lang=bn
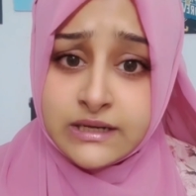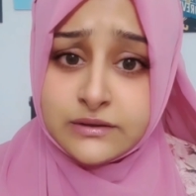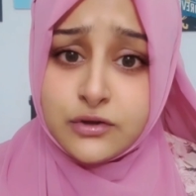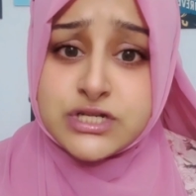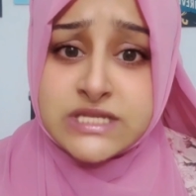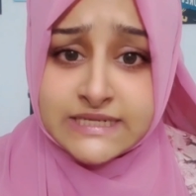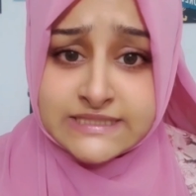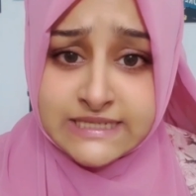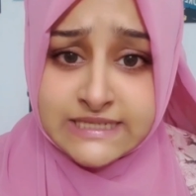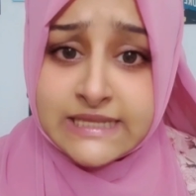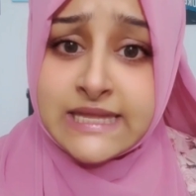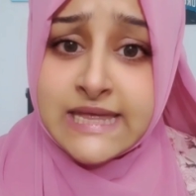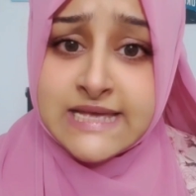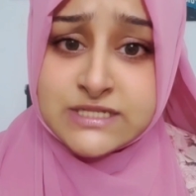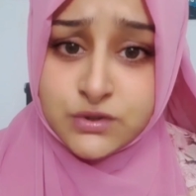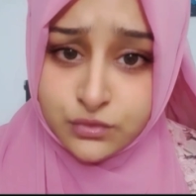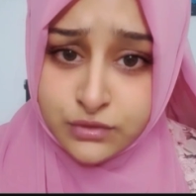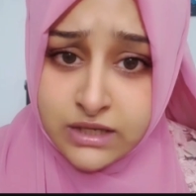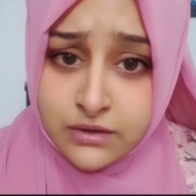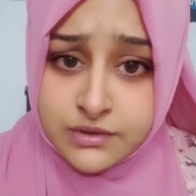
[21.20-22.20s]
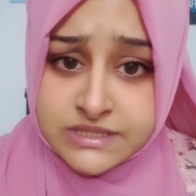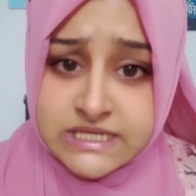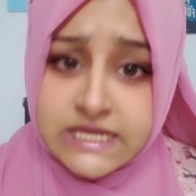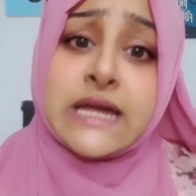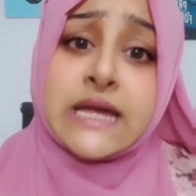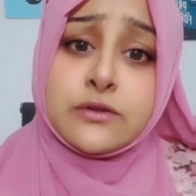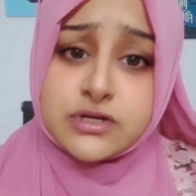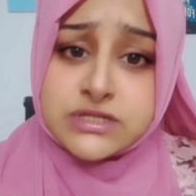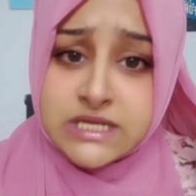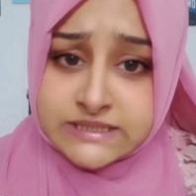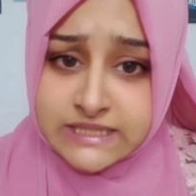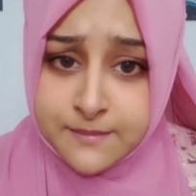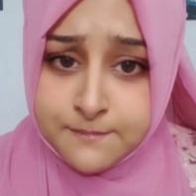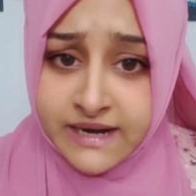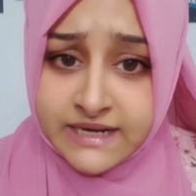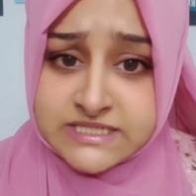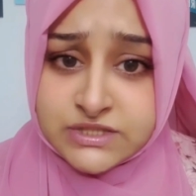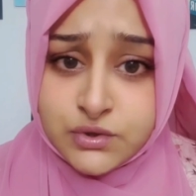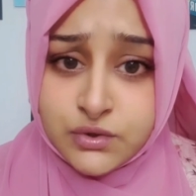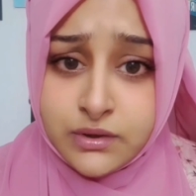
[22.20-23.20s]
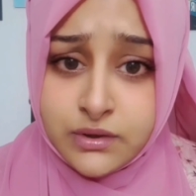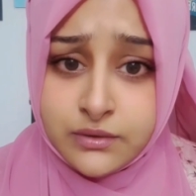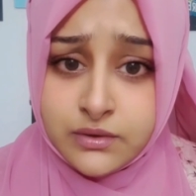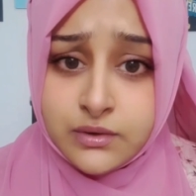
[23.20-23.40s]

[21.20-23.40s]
দশ লাখ টাকা দিয়েছে তো কি হয়েছে দশ লাখ টাকা মার যেত